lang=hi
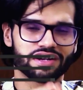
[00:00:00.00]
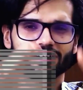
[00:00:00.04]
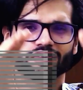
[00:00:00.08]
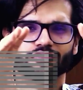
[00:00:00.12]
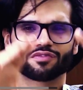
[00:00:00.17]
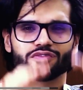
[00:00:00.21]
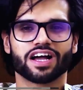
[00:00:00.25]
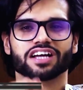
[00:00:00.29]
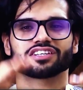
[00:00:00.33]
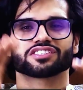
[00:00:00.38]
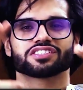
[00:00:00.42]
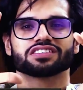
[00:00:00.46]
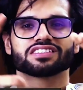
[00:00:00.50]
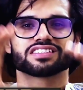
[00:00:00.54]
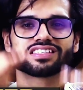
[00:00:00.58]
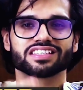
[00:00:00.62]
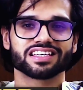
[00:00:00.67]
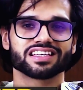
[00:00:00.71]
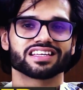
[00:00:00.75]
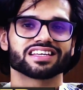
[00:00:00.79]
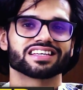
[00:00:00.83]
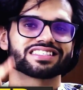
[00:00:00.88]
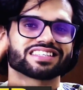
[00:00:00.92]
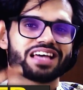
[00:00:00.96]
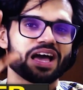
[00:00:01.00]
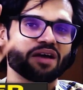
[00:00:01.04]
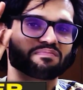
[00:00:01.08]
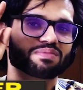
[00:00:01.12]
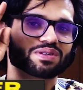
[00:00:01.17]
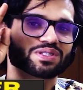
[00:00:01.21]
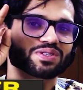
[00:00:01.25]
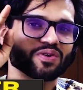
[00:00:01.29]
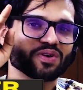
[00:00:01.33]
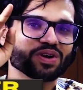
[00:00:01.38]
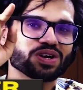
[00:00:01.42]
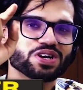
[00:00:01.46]
विंटर फैशन सीरीज
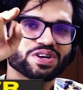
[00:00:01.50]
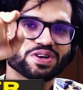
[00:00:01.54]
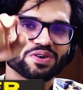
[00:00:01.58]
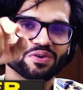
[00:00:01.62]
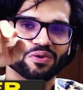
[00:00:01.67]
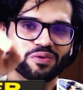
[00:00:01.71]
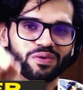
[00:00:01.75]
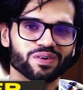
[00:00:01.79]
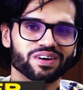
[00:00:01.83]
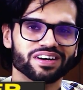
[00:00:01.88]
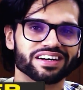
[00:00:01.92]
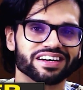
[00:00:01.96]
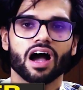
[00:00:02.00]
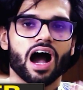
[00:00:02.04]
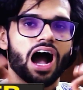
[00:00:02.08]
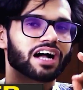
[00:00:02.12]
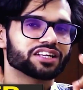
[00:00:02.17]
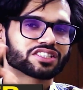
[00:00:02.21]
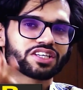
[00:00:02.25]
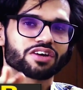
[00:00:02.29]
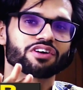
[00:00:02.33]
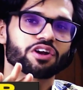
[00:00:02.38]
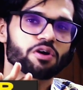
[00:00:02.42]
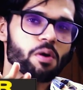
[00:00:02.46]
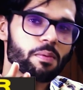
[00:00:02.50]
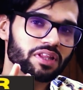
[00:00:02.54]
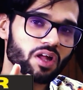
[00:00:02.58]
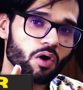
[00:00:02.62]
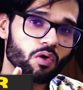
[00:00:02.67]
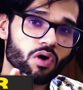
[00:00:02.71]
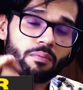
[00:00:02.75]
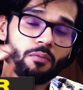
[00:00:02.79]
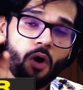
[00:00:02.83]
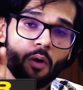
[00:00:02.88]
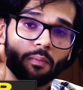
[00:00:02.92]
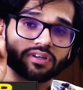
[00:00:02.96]
एपिसोड टू आज की वीडियो में
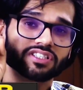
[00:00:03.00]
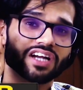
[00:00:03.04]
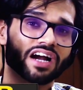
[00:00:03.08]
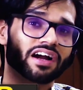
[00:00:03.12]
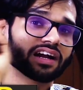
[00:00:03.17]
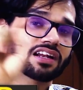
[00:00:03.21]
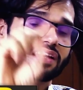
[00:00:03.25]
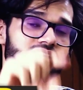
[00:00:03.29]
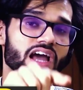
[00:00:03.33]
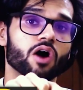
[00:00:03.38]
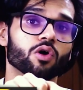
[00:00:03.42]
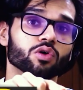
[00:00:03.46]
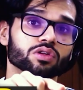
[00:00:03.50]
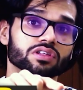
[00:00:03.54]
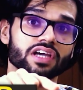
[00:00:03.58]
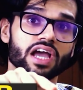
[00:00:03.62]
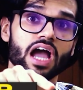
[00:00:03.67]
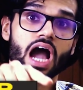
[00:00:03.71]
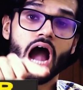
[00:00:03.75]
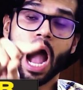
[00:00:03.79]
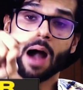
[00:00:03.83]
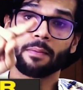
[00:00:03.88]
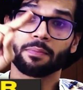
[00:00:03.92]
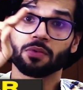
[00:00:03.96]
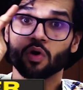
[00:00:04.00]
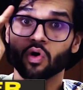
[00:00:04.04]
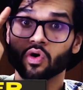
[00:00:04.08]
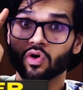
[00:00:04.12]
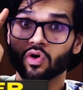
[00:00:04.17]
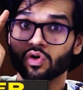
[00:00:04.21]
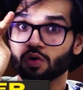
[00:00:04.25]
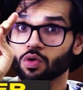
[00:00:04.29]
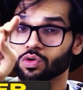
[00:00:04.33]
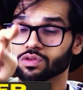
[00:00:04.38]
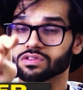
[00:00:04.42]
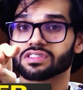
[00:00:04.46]
बताऊंगा बॉबर जैकेट क्या होती है आपको
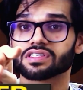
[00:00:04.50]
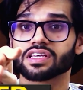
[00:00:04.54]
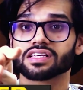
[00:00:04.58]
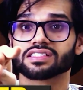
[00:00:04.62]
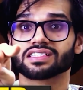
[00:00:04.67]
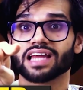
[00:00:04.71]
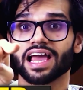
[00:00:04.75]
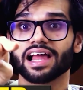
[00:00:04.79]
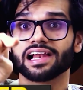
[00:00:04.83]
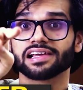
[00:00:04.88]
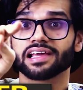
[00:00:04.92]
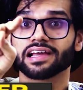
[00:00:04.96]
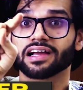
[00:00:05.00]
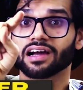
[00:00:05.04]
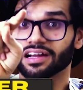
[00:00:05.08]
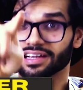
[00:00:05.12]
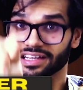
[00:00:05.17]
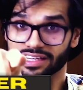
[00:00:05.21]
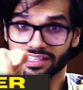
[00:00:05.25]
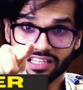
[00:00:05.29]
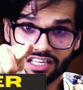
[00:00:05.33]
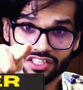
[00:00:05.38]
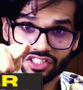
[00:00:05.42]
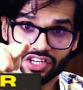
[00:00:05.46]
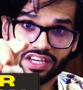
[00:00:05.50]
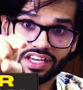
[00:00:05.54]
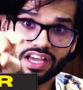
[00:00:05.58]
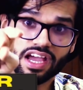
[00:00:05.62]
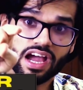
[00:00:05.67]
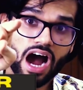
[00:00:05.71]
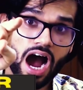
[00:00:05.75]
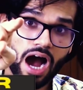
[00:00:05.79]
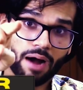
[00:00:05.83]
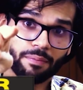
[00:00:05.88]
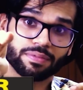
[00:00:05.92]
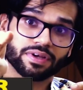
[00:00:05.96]
कौन से स्टाइल की खरीदनी
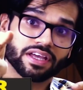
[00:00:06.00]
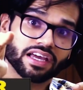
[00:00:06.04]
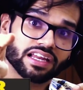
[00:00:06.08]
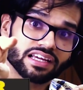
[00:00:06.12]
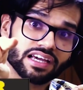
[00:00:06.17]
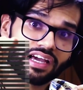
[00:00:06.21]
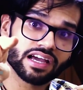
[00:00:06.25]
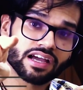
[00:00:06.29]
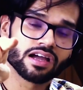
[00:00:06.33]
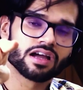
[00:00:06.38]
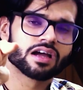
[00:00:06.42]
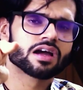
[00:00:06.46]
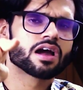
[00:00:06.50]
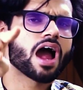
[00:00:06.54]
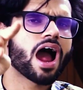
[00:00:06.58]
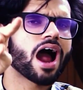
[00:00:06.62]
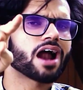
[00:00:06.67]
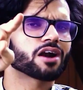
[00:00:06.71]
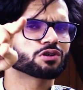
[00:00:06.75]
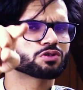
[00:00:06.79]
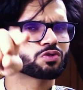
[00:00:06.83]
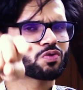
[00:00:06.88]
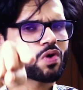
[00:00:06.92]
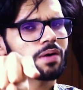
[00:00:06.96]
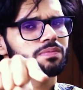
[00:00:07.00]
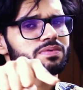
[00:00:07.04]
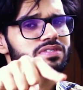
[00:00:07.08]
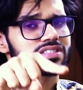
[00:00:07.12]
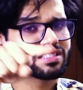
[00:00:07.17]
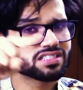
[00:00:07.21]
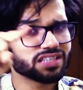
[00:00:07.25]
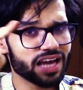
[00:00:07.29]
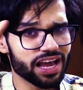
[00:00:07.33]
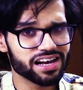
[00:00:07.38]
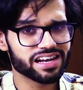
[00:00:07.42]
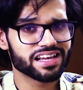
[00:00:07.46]
चाहिए आपके लिए एंड उसको आप
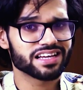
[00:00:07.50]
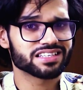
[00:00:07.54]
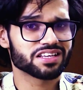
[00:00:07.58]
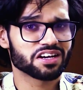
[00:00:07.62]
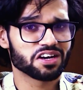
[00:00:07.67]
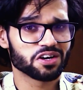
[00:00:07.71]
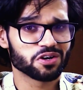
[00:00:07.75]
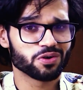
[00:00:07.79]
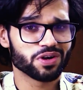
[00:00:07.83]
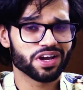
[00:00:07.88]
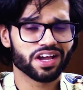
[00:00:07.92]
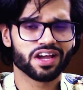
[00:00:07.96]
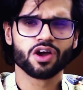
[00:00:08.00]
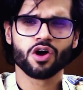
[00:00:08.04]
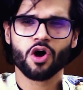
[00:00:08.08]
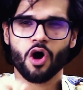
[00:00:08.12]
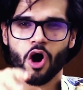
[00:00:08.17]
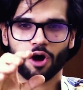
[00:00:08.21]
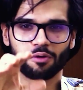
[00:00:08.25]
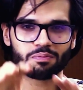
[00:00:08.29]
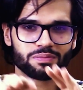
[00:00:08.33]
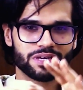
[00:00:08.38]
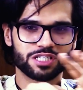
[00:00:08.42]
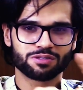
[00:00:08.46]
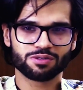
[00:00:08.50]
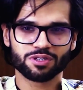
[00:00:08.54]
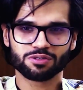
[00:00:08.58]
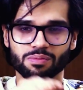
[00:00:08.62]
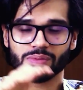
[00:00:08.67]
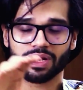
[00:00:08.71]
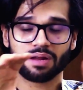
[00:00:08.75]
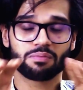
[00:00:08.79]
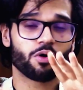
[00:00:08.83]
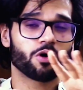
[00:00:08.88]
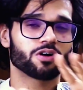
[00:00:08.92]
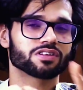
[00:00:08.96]
स्टाइल कैसे करोगे और बीच बीच में
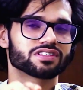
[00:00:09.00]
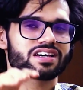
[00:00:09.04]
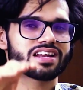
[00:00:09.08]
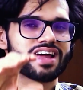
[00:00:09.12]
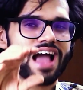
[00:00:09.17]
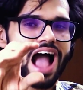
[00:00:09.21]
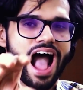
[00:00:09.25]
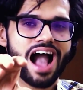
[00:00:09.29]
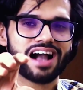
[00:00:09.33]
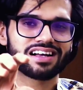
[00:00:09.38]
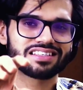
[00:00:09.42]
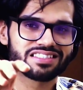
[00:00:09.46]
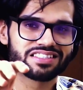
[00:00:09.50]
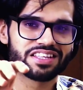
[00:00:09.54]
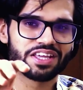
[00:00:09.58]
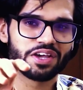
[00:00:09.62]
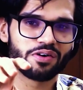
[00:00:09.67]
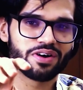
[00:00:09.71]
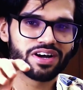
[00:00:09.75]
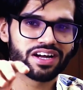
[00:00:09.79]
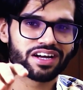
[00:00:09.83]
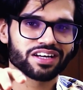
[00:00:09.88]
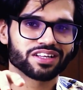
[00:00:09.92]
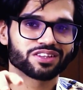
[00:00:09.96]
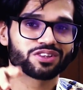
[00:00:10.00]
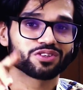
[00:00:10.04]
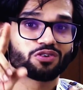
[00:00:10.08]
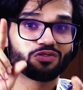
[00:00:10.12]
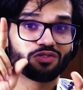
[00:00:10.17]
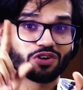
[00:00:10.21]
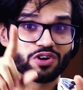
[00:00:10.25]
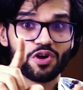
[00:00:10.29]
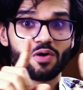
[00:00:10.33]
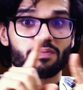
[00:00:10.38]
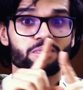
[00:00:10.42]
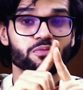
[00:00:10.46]
मैंने बहुत सारे हैक्स दिए हुए हैं तो
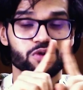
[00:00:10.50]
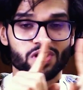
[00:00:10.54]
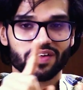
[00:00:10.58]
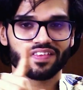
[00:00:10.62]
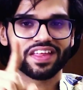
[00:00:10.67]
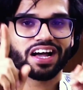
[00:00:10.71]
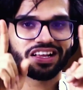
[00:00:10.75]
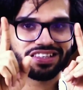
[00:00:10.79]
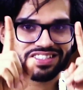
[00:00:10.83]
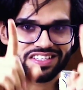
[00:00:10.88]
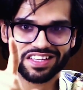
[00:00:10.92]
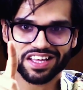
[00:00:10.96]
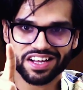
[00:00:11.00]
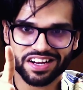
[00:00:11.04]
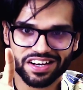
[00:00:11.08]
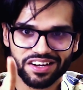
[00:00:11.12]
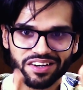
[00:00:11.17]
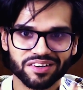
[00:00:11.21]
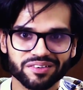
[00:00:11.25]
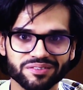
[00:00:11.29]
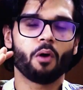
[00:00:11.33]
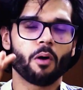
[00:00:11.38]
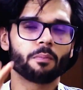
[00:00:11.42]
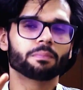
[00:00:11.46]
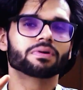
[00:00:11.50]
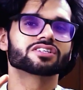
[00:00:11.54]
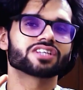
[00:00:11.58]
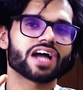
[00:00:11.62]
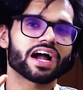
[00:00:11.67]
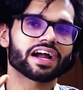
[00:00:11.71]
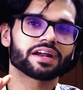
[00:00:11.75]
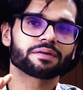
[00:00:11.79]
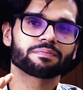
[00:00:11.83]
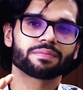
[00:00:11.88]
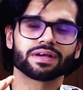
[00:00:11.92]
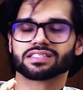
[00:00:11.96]
वीडियो पूरा ध्यान से देखना बॉम्बर
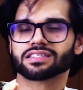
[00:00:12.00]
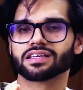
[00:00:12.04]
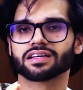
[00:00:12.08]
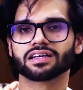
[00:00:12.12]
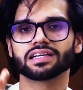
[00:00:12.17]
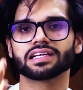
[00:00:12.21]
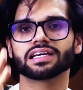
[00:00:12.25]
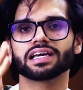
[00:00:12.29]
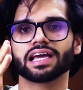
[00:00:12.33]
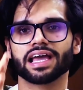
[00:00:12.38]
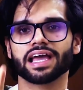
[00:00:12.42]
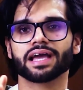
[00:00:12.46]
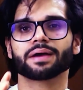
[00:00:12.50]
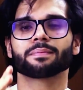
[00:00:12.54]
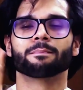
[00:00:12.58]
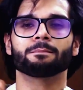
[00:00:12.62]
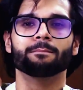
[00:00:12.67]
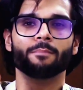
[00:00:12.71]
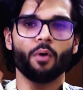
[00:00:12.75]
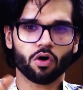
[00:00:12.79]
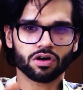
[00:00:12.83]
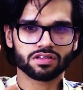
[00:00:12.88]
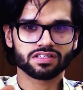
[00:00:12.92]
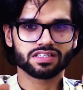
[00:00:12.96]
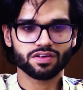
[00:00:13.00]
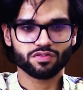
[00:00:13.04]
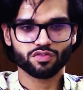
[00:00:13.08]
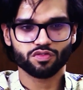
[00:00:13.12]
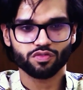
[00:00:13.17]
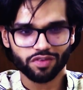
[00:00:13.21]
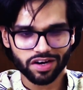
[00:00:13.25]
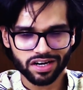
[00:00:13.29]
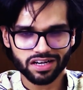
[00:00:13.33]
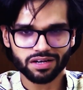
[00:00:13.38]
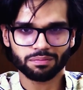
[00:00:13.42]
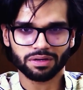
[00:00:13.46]
जैकेट बेसिकली एक बॉक्सी
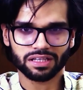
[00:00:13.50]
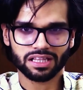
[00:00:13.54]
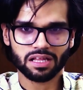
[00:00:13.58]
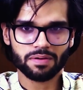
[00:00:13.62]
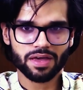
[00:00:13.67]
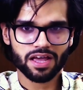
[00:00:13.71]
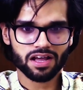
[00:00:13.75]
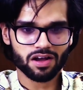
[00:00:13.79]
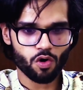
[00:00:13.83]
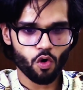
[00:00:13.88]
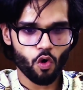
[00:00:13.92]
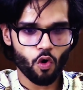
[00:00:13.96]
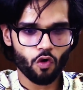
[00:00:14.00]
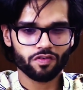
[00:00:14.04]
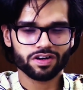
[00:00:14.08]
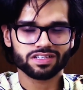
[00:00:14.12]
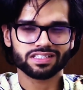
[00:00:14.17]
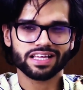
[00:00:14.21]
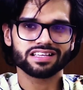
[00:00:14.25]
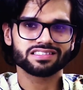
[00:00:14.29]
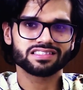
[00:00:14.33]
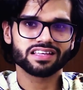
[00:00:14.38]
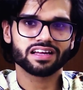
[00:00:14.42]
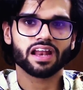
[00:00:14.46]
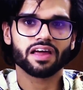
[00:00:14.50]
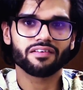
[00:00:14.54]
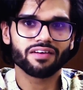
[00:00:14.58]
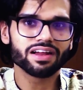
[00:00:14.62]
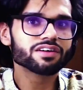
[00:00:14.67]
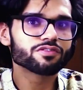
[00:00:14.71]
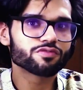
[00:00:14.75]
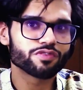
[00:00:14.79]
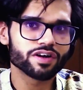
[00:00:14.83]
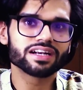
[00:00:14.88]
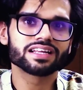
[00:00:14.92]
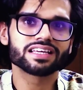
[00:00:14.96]
फिट मतलब एक साइज दिखने
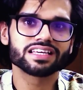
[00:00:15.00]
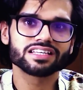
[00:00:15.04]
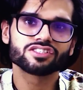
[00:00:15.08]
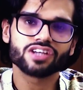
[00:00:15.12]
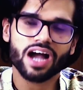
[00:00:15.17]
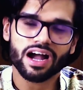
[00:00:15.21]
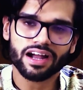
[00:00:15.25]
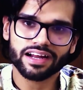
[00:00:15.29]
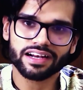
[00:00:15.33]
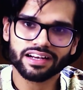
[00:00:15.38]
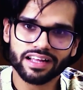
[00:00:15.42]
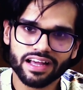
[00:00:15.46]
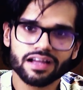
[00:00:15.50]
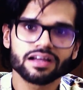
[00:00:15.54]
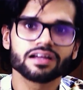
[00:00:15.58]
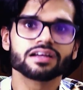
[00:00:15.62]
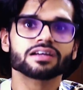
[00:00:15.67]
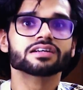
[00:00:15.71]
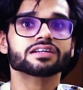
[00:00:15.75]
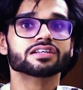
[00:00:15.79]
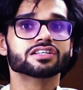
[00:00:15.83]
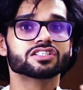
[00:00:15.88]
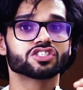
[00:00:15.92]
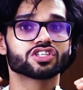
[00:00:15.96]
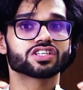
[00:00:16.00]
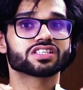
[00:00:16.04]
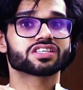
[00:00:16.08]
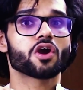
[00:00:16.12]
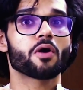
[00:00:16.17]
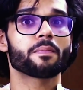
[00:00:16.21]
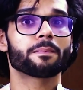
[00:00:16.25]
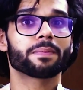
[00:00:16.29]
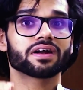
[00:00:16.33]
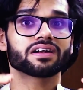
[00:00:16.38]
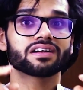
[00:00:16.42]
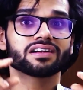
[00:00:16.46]
वाली फिट की जैकेट है
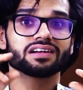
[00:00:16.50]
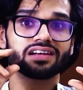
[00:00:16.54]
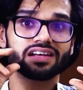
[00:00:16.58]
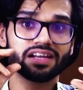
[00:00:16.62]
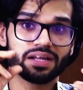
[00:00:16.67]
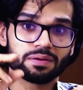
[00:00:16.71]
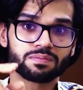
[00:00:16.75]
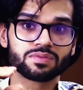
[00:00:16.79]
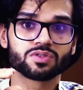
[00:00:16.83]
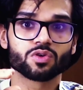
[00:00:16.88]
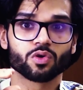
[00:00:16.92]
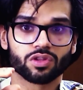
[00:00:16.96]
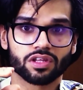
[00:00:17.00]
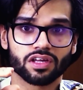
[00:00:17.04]
जिसके ऊपर ट्रिम्स